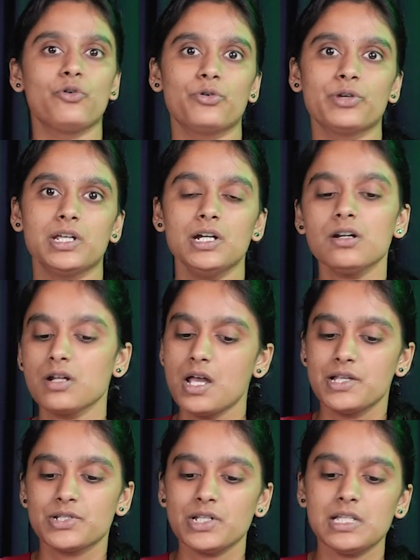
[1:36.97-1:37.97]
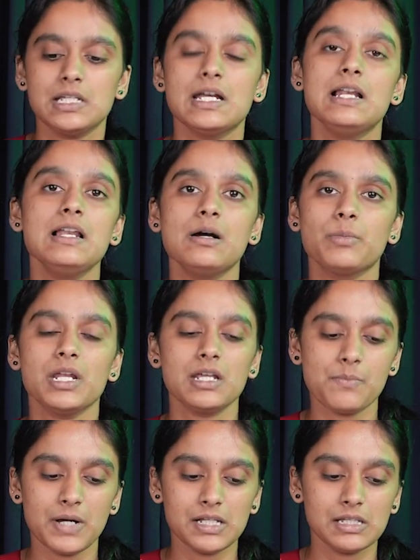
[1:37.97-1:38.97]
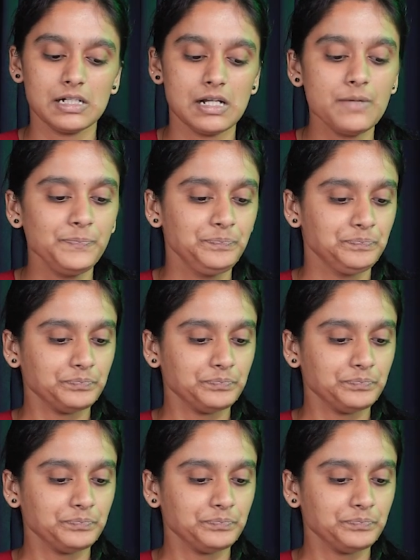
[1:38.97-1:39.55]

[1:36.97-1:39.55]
ஃபாலோட் ஹியர் ஸோ இது எல்லாமே நீங்கள் பார்த்துக்கலாம்